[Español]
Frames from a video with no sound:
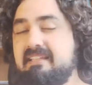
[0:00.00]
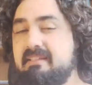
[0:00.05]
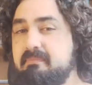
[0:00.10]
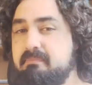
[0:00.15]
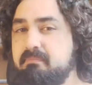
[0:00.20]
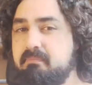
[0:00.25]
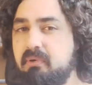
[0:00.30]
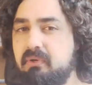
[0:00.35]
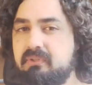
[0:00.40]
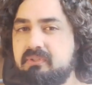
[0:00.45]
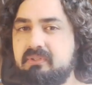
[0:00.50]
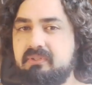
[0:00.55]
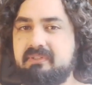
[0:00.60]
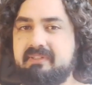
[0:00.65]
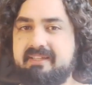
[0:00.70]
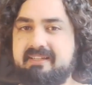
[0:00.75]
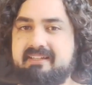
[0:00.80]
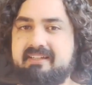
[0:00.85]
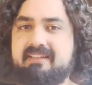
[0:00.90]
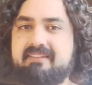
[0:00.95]
y poco
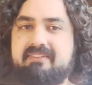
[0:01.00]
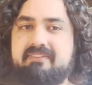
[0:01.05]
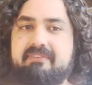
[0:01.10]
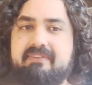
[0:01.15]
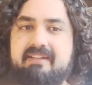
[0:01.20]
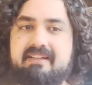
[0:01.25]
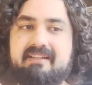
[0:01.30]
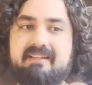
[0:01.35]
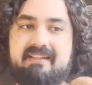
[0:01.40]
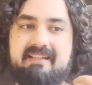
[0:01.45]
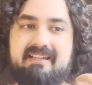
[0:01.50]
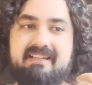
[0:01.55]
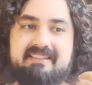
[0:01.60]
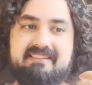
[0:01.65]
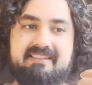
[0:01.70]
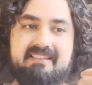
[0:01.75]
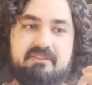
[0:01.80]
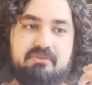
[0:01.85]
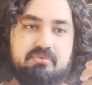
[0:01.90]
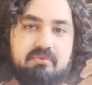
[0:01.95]
que razonar
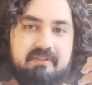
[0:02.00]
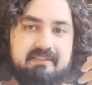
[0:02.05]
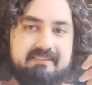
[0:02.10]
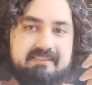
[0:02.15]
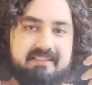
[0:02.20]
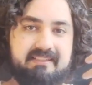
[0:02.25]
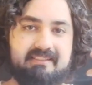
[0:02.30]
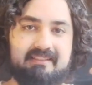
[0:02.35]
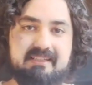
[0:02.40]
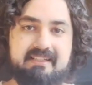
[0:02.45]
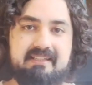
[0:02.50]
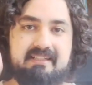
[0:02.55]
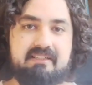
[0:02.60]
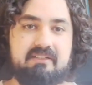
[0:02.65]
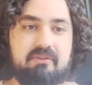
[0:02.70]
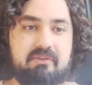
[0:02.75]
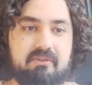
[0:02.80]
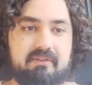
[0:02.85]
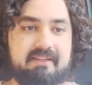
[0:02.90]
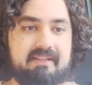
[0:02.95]
te suelten
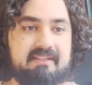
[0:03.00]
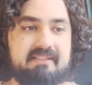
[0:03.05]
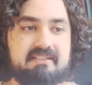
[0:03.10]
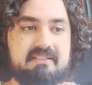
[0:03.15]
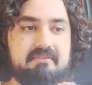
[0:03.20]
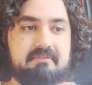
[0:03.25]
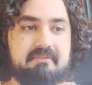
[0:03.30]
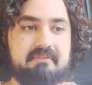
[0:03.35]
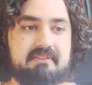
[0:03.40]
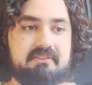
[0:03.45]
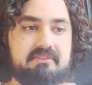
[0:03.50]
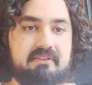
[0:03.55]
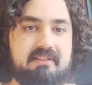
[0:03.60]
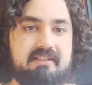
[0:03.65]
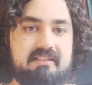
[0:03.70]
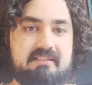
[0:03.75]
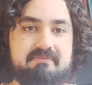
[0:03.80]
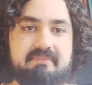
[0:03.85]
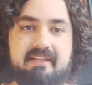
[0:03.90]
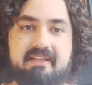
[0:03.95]
lo que en ese momento
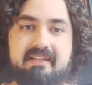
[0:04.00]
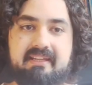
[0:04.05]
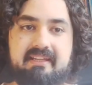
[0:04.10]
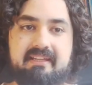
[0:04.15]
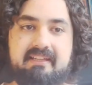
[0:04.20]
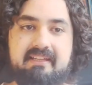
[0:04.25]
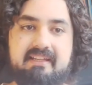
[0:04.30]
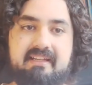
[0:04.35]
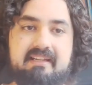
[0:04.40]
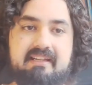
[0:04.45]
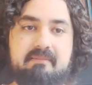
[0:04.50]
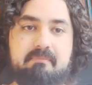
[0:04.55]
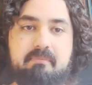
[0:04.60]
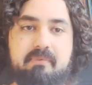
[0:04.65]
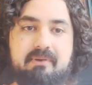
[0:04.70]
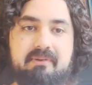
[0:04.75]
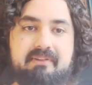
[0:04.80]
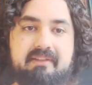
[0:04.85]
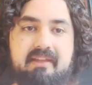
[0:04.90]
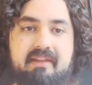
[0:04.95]
les venga en gana
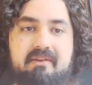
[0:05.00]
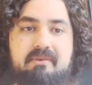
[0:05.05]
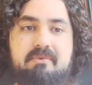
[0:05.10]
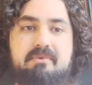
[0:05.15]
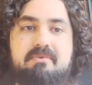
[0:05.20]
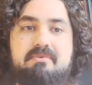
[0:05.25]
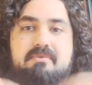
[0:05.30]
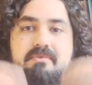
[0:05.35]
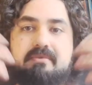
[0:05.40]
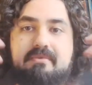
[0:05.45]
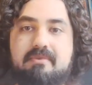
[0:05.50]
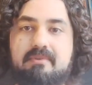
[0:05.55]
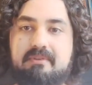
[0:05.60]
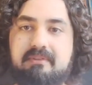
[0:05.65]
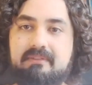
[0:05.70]
porque, ¡uh!